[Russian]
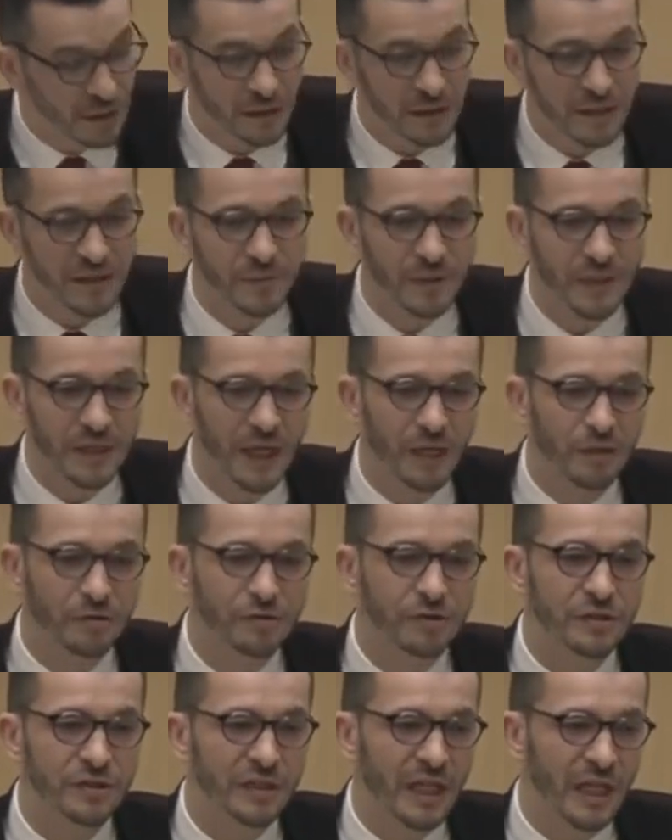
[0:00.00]

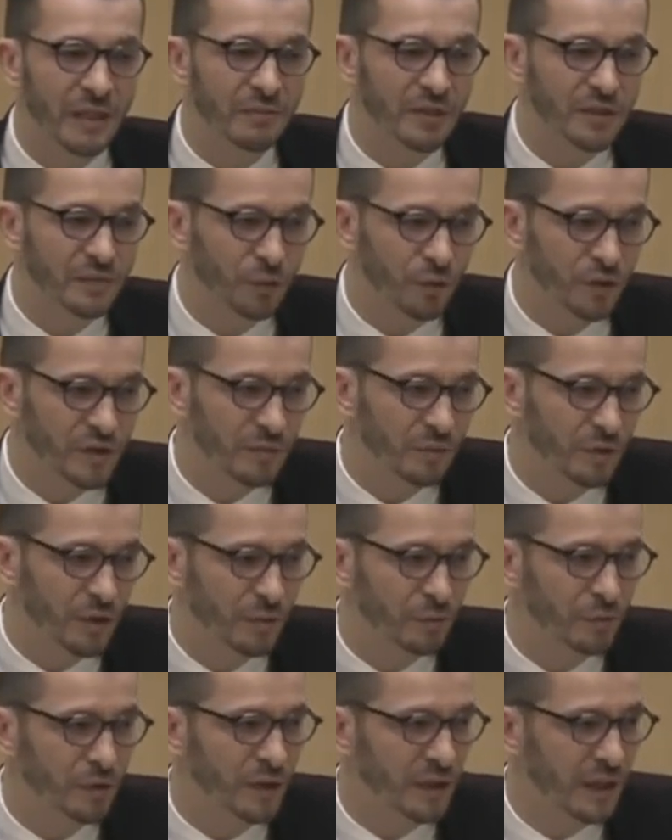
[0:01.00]
Изменяются сами способы
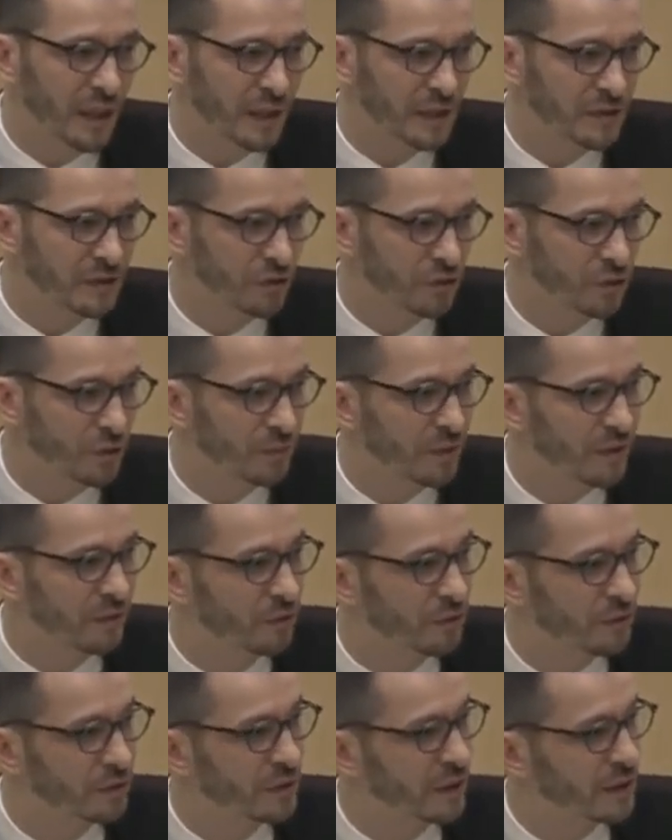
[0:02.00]
коммуникации, что
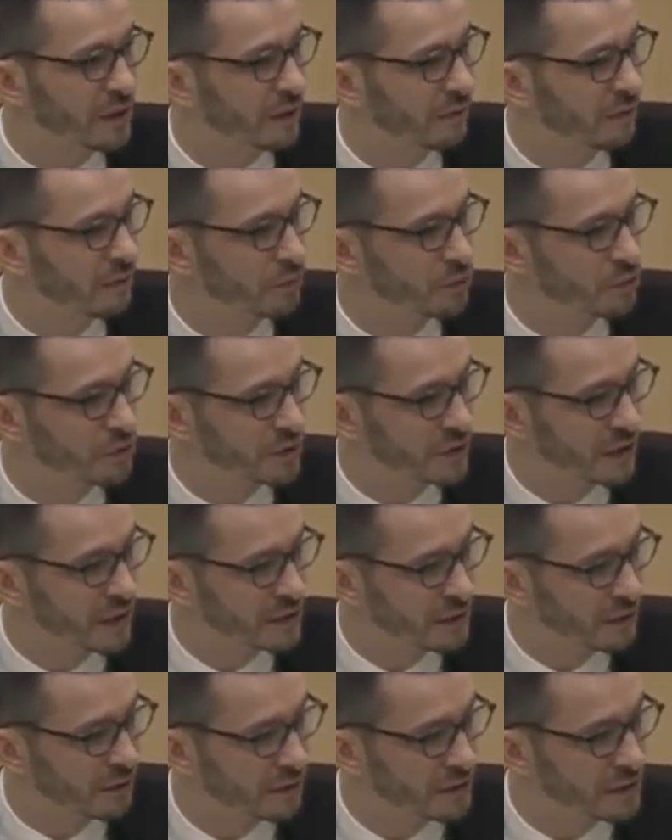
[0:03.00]
приводит, как я вам уже
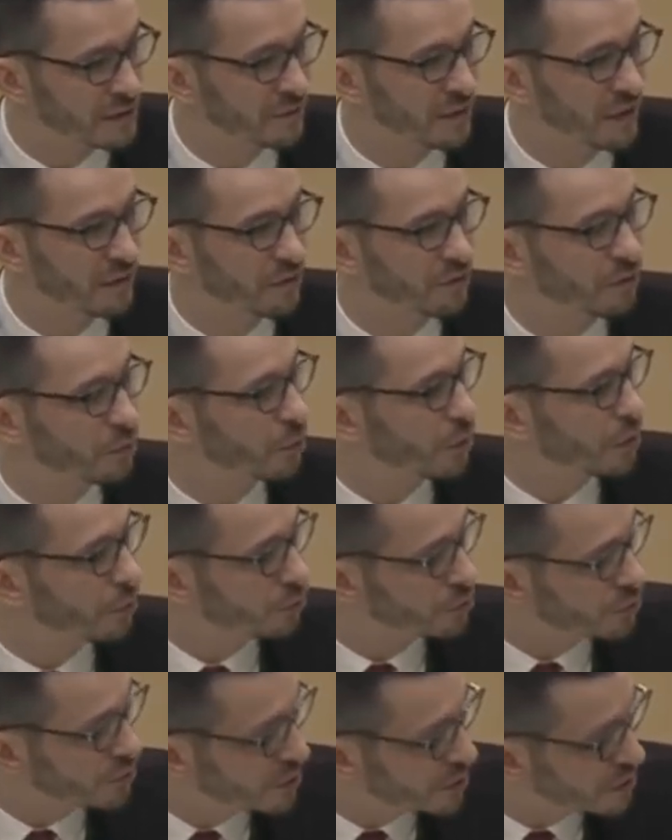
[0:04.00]
сказал, к цифровому
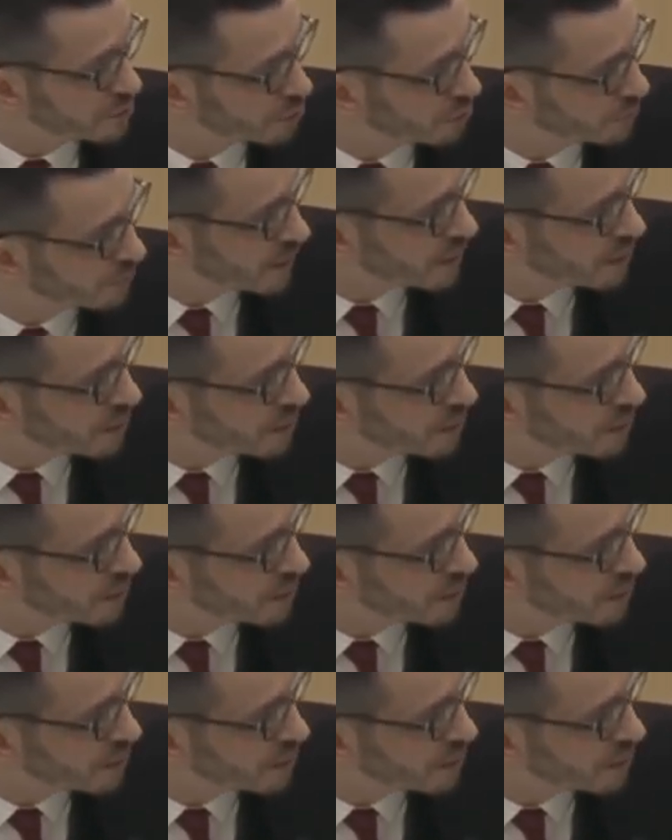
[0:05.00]
аутизму,